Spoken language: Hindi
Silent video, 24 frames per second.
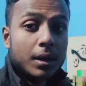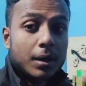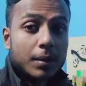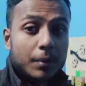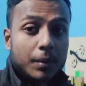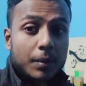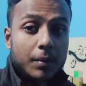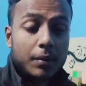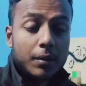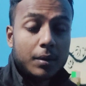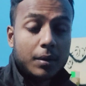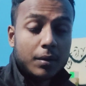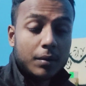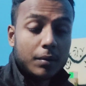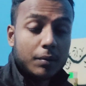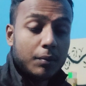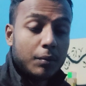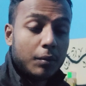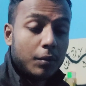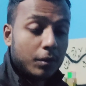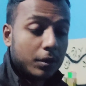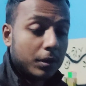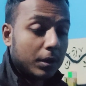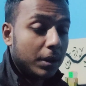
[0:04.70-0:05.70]
अभी उठा हूँ
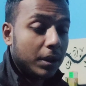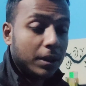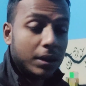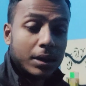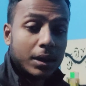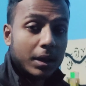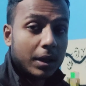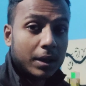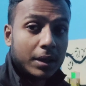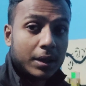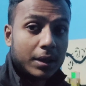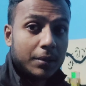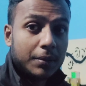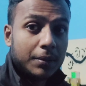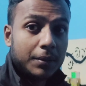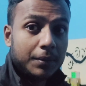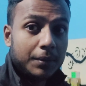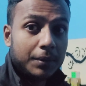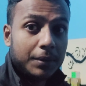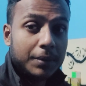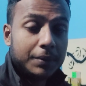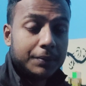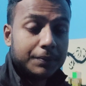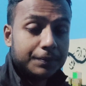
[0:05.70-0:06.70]
बहुत नींद आ रही है अभी
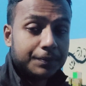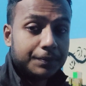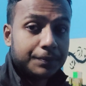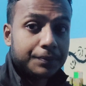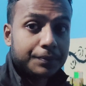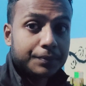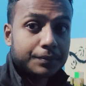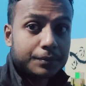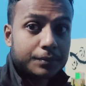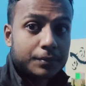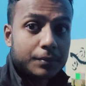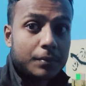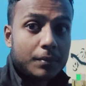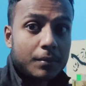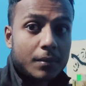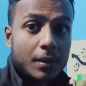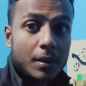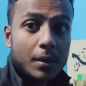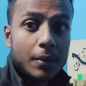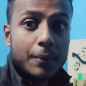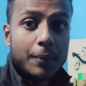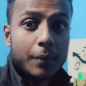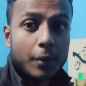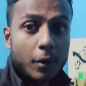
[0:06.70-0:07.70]
भी
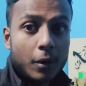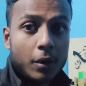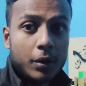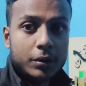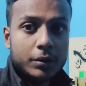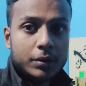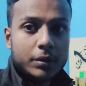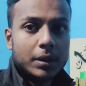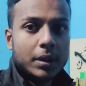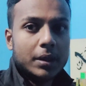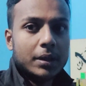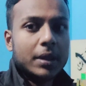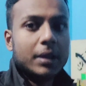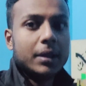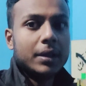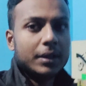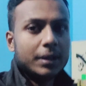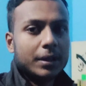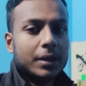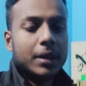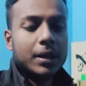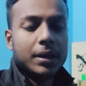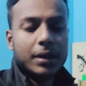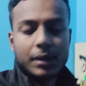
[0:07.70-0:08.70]
बहुत ज़्यादा
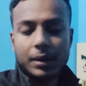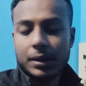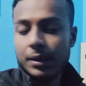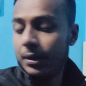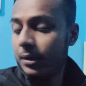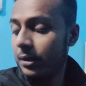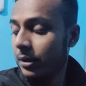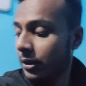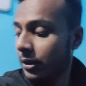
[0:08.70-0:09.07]
नींद आ रही है